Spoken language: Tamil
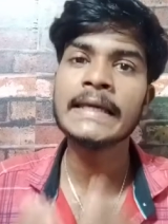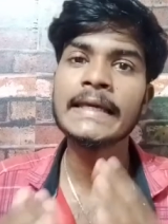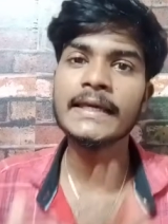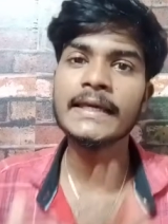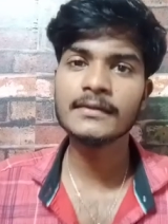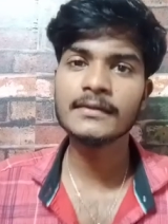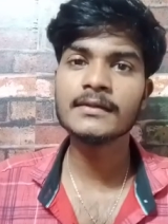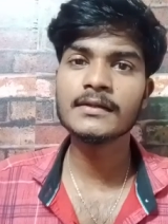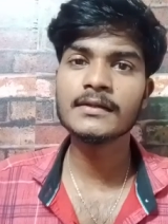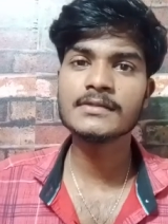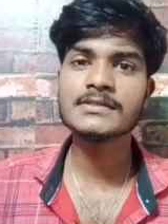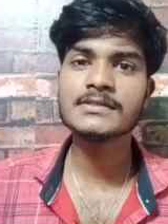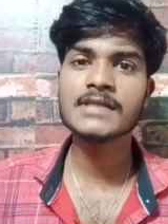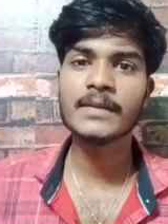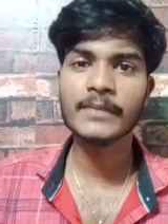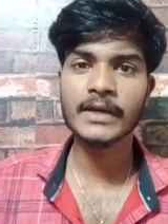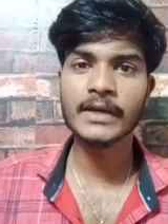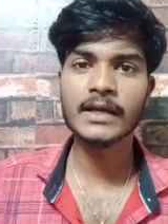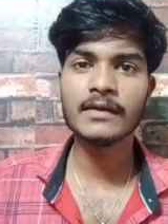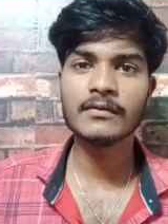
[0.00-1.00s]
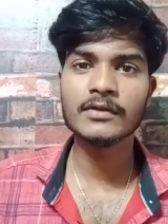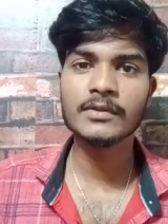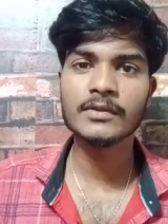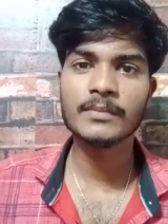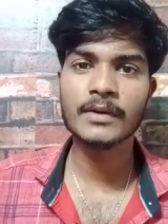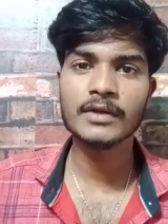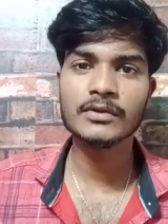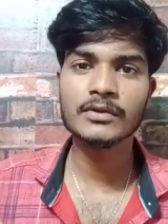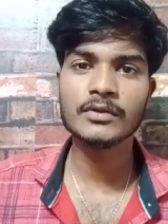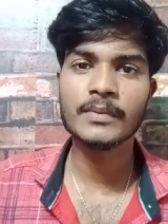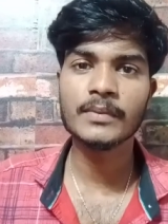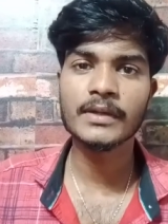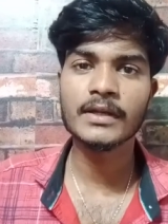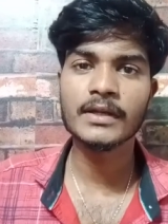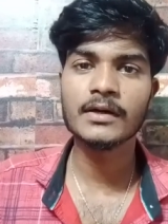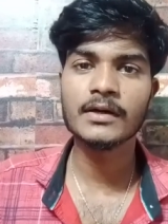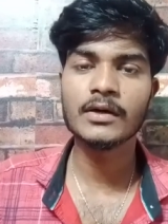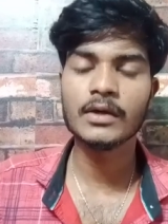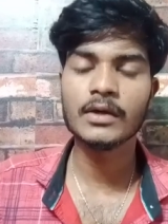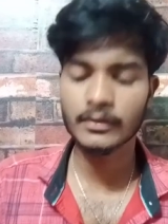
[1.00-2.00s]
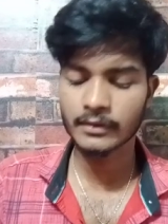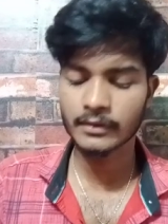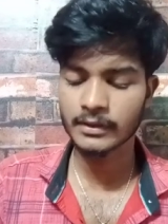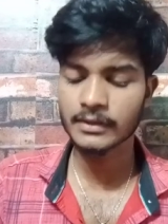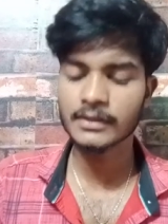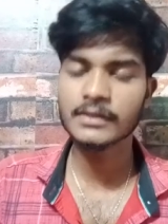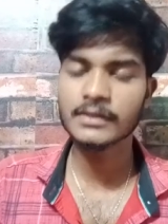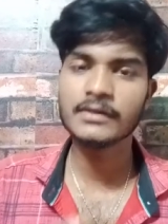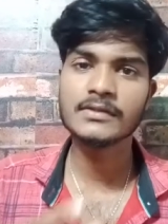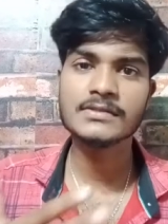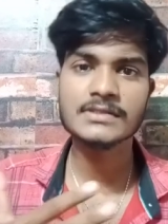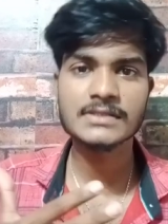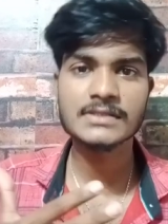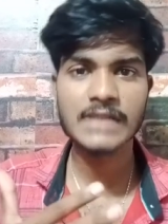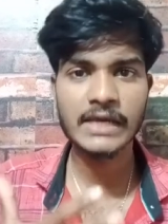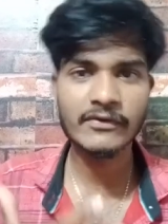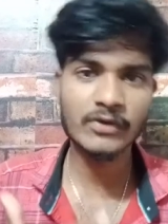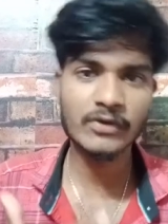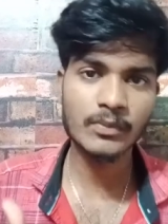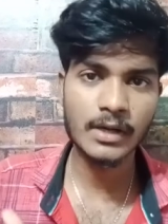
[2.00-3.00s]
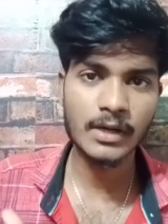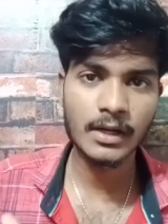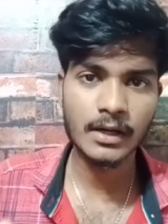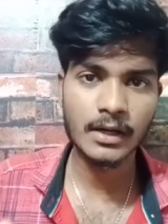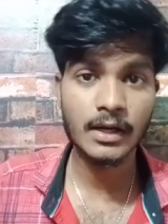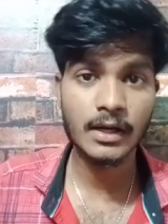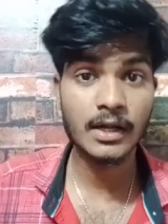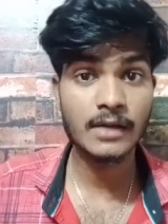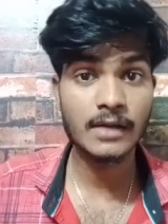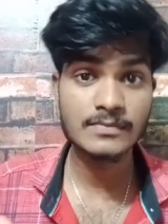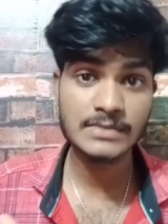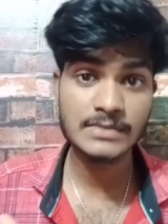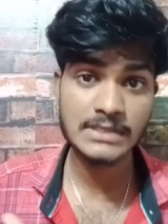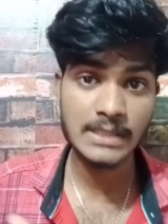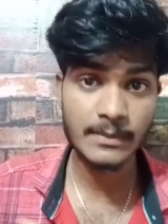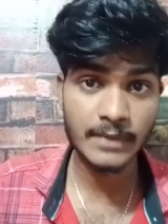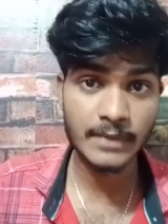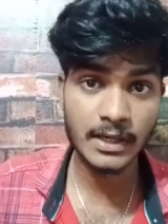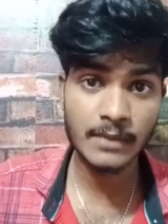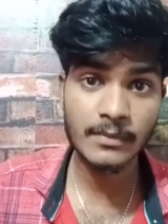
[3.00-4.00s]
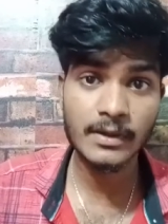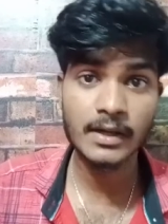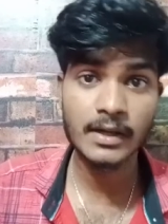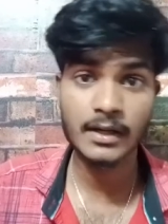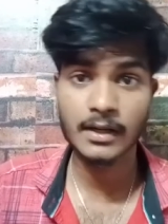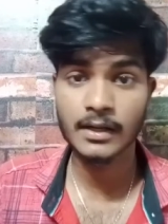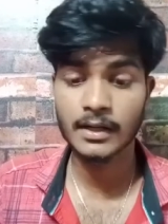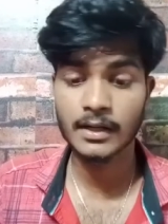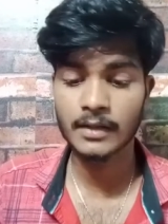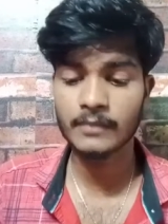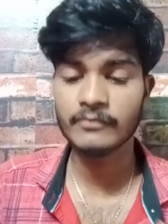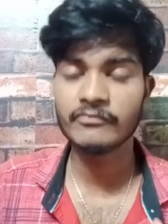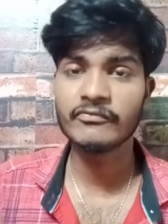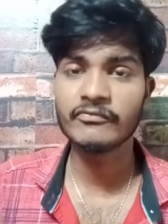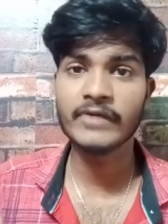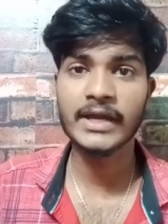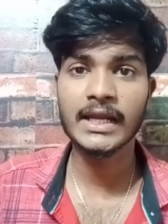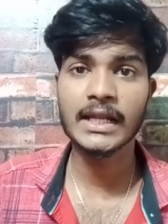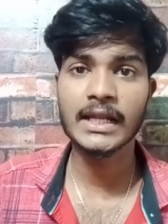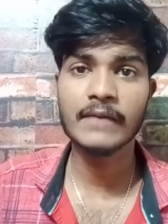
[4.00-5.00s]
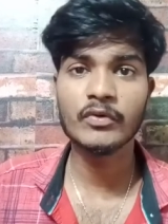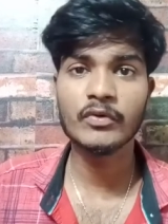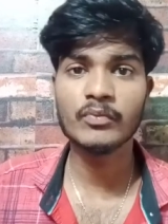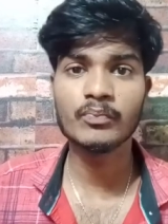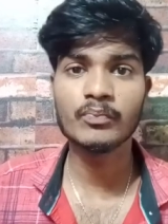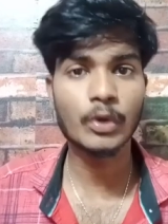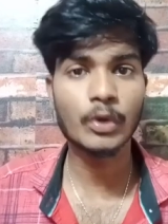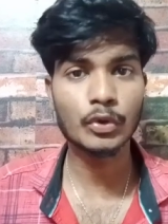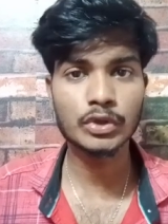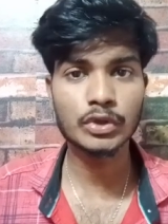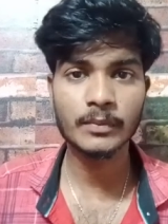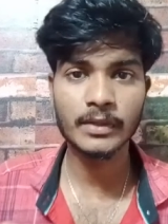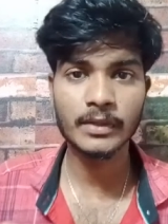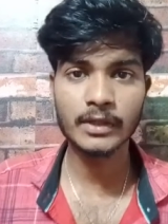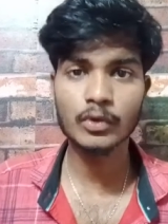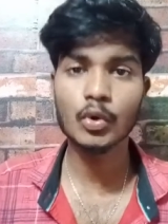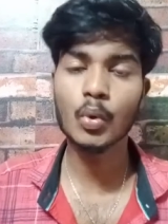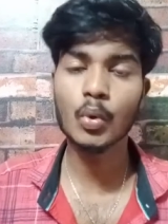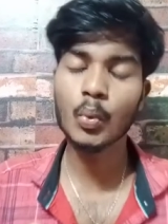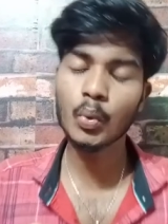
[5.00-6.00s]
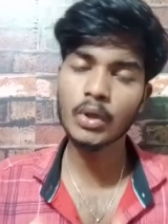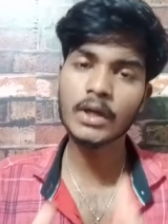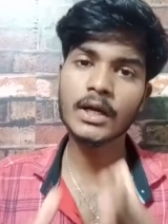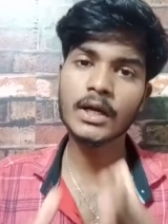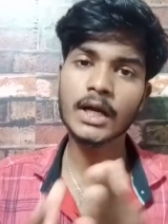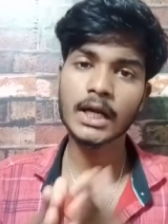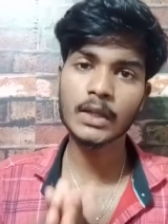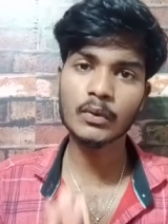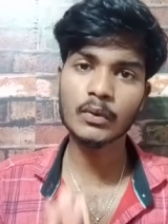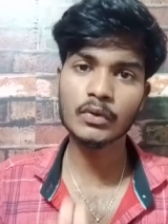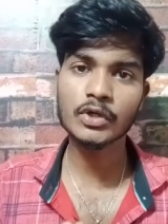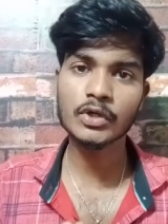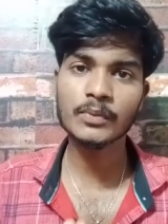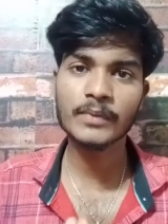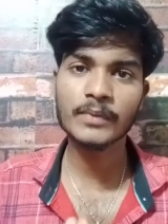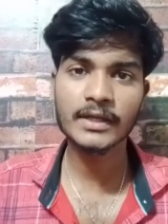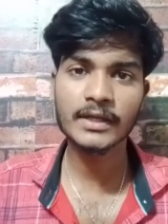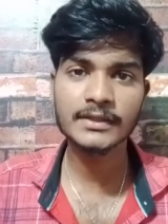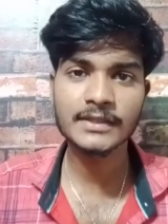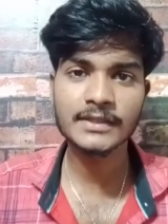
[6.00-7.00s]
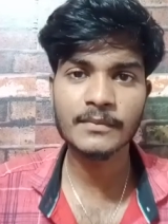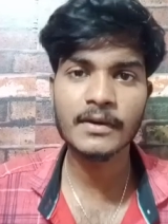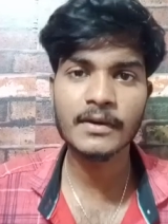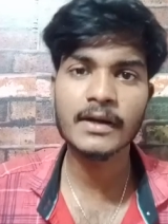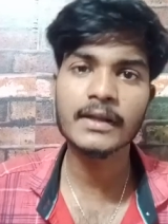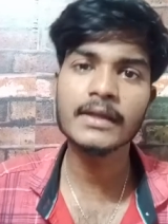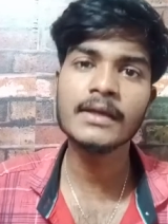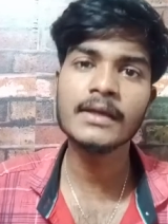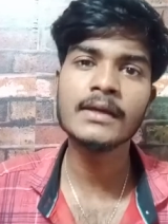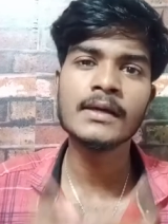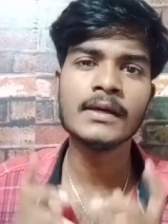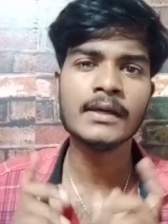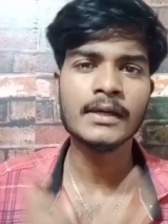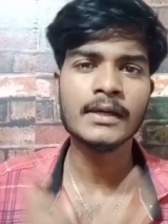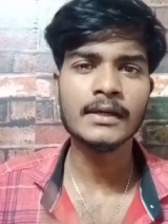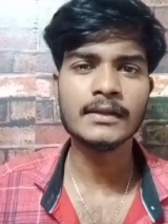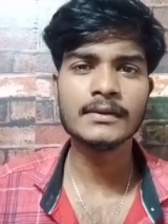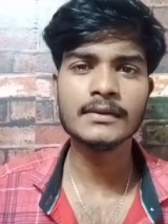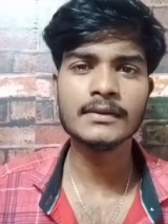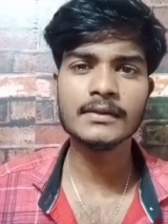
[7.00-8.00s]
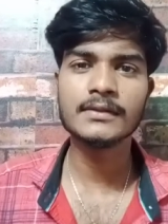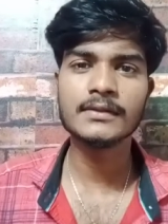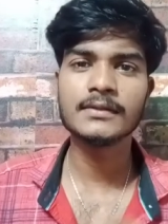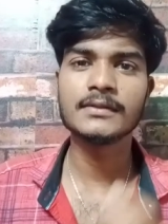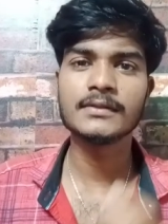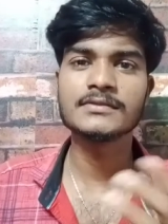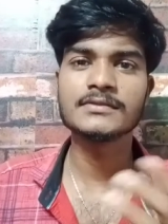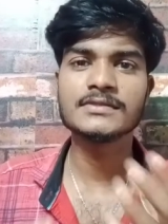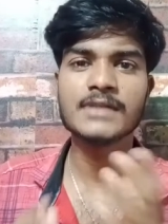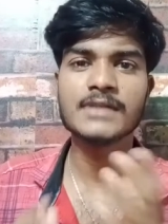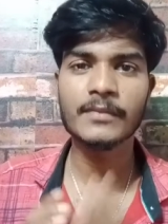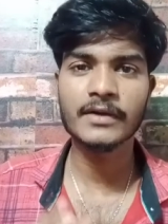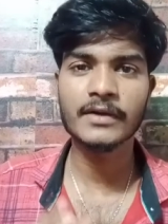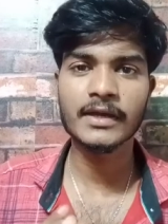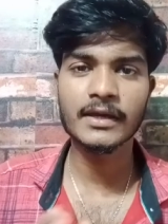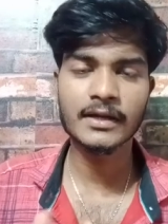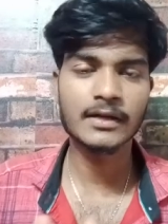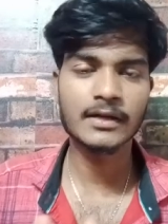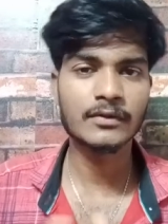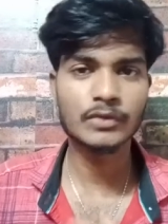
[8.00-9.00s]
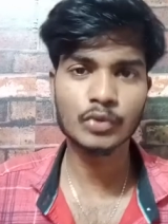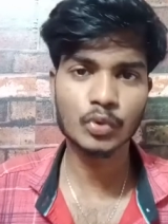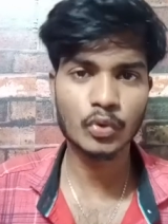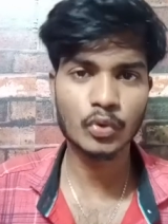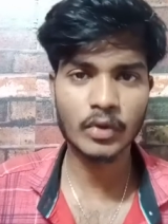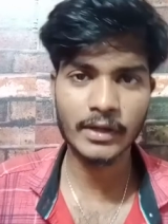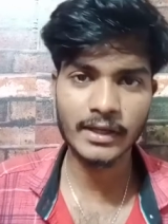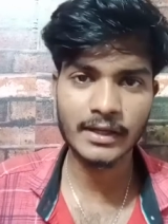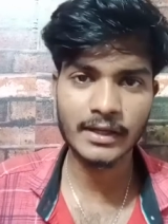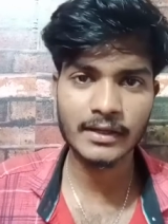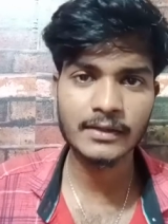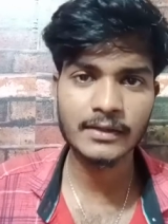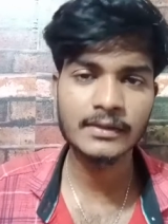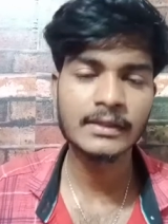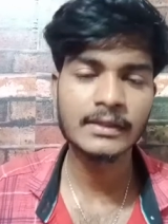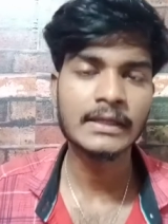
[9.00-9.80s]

இந்த சமயங்கள் வந்து பார்த்தோம் அப்படின்னா அதாவது சைவமாக இருக்கலாம் சமணமாக இருக்கலாம் வைணவம் பௌத்தம் அப்படி ஒவ்வொரு கடவுளுக்கும் ஏற்ற மாதிரி இந்த சமயங்கள் வந்து உருவாக்கியிருக்கு